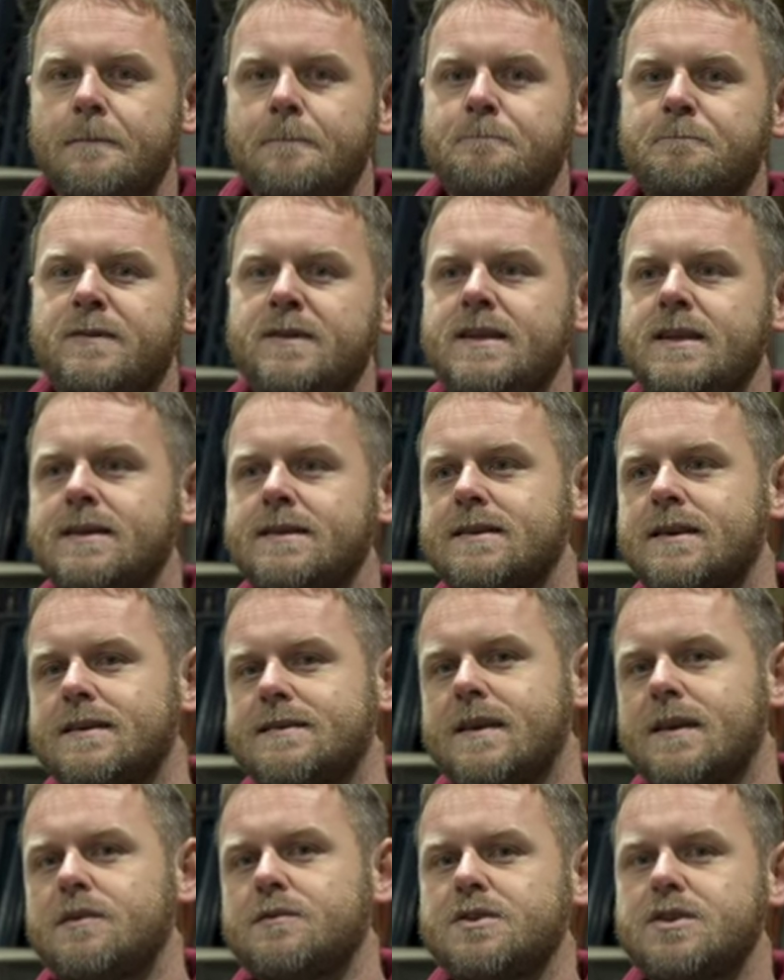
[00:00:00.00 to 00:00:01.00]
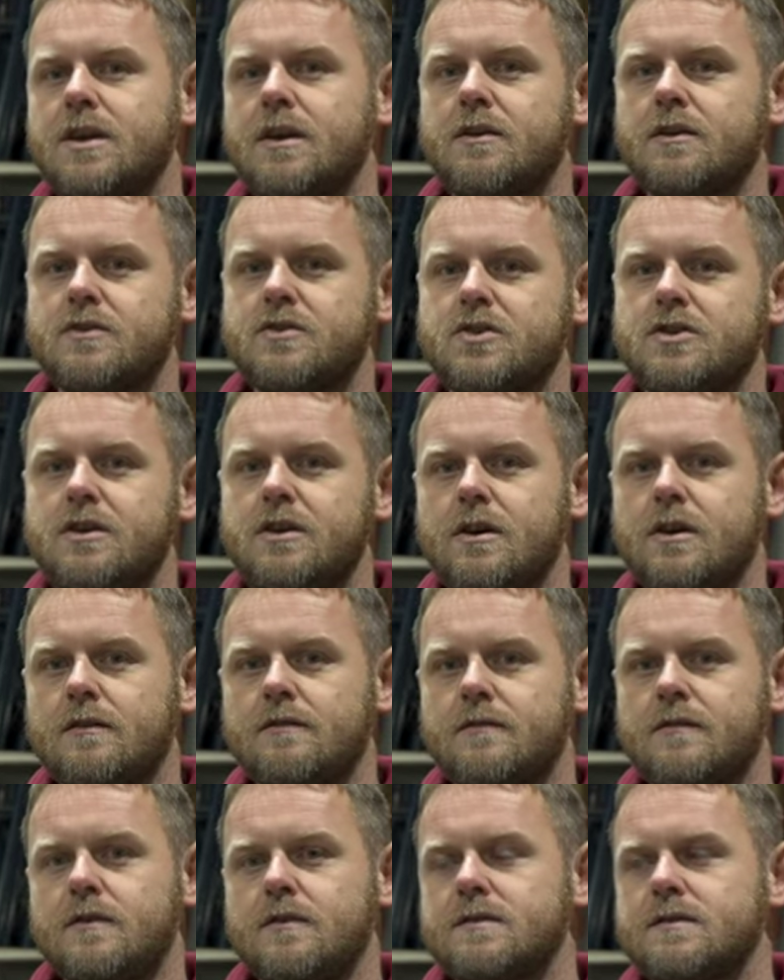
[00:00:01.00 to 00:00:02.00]
nie zgadzają się
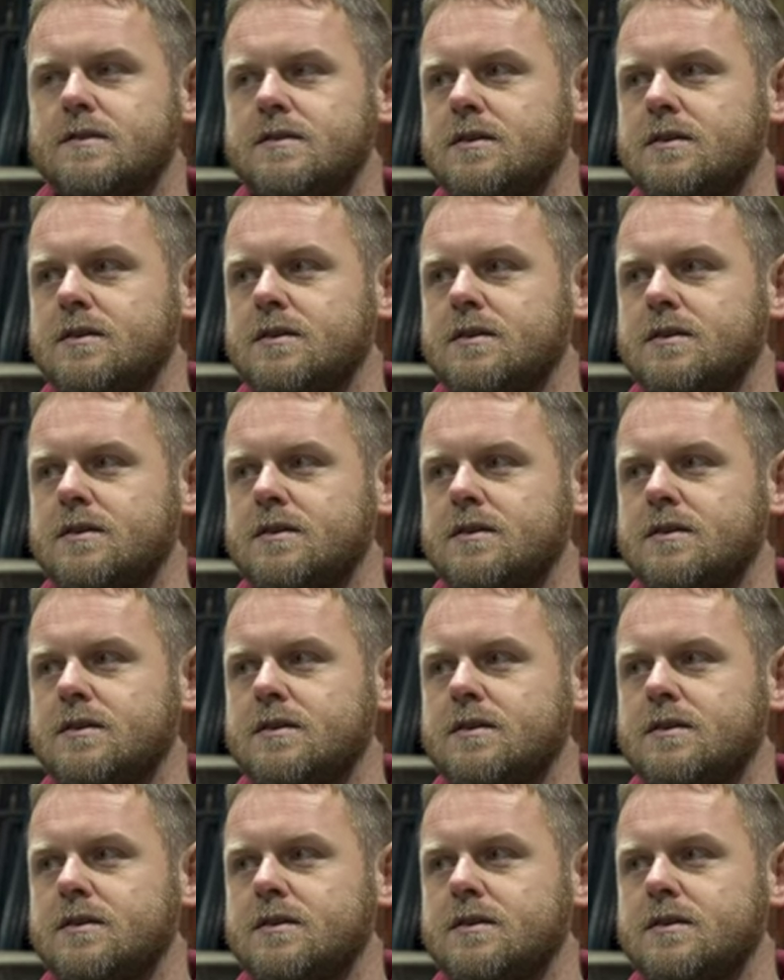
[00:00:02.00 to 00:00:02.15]
rocznikowo z,